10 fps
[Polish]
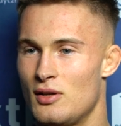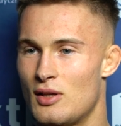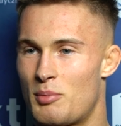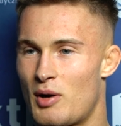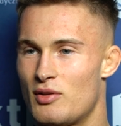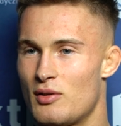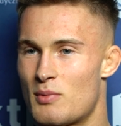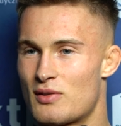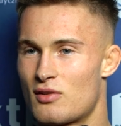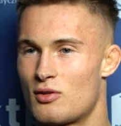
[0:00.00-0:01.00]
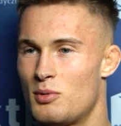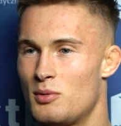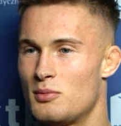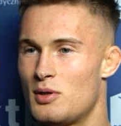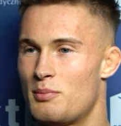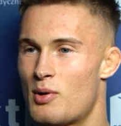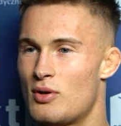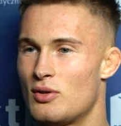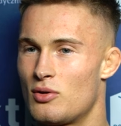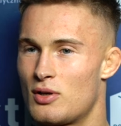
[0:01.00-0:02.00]
naprawdę ma za sobą
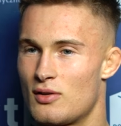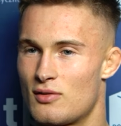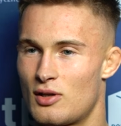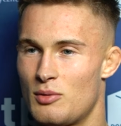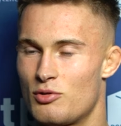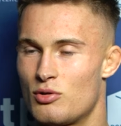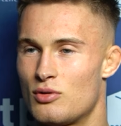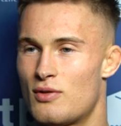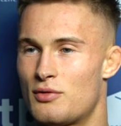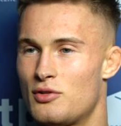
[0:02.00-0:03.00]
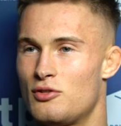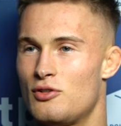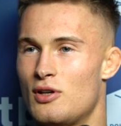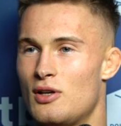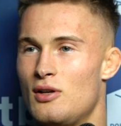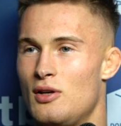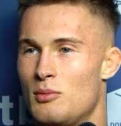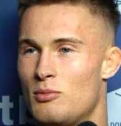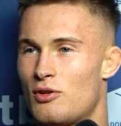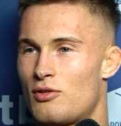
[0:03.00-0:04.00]
pełen okres taki przygotowawczy, gdzie
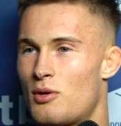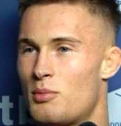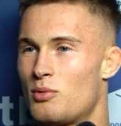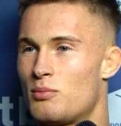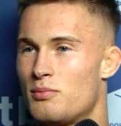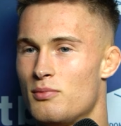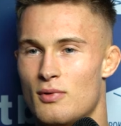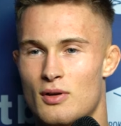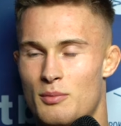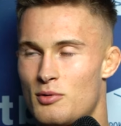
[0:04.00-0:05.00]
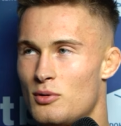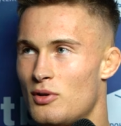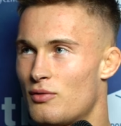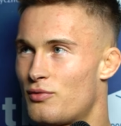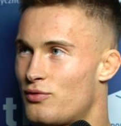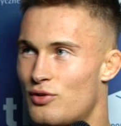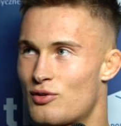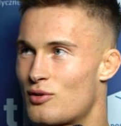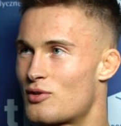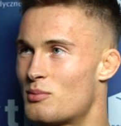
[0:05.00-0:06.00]
myślę, że zrobił absolutnie
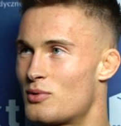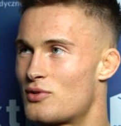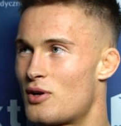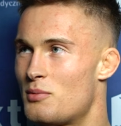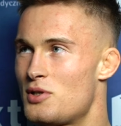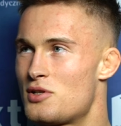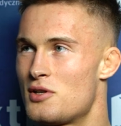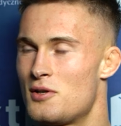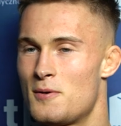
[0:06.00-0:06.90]
wszystko, co mógł zrobić